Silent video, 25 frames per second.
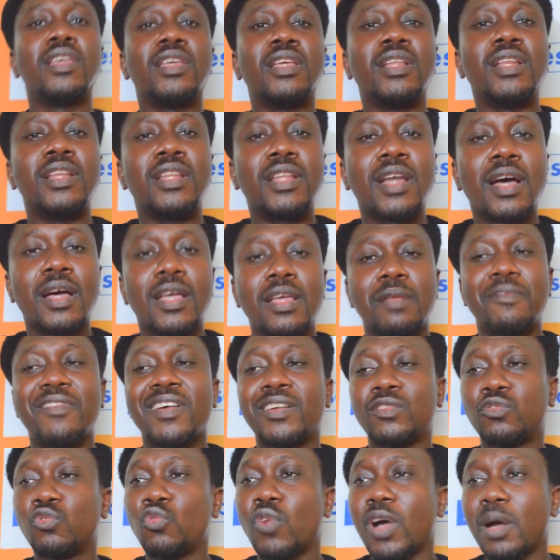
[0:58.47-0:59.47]
il,
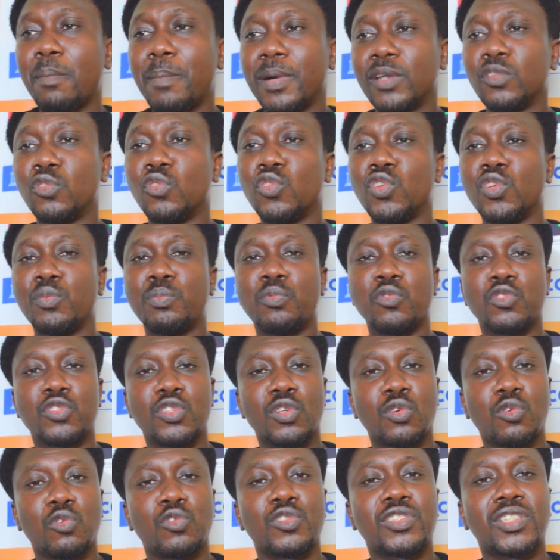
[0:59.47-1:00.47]
va tout abandonner pour
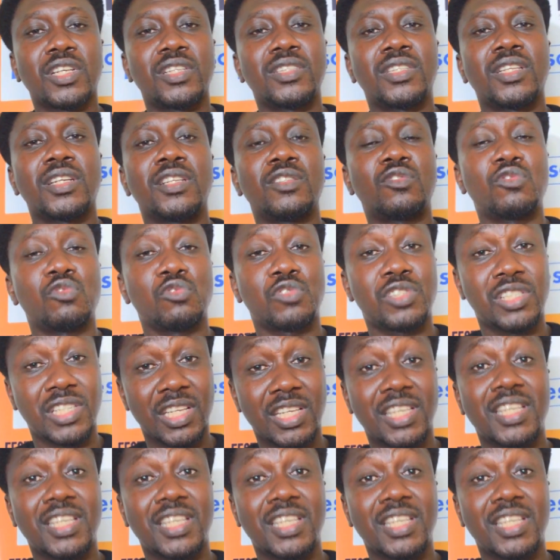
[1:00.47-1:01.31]
se concentrer sur ce